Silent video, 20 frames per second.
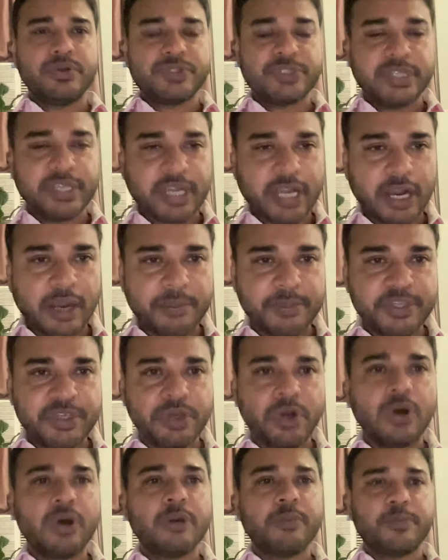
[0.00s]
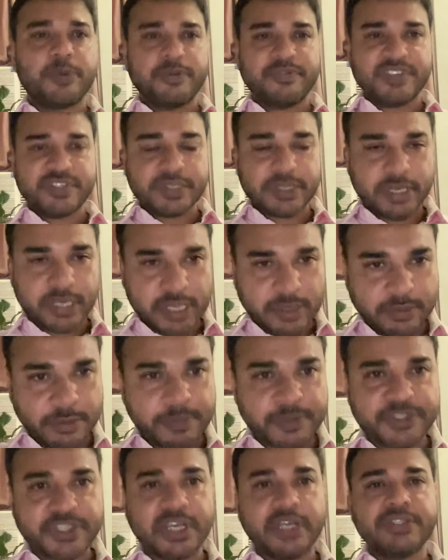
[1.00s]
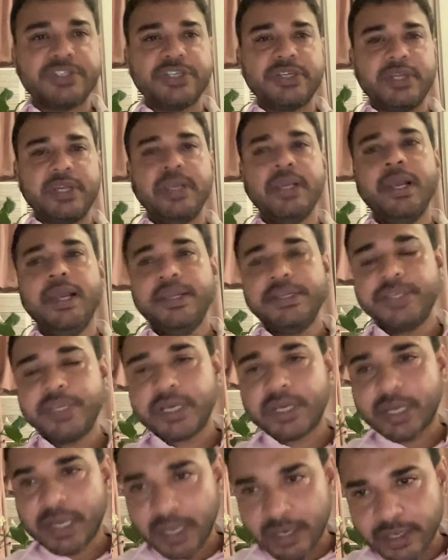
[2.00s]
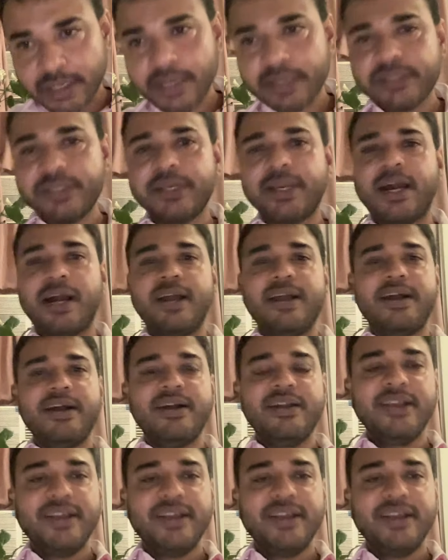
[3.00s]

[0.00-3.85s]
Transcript: उसने काम किया और प्रोफेसर के वी प्रसाद जी ने यह कर कर दिखाया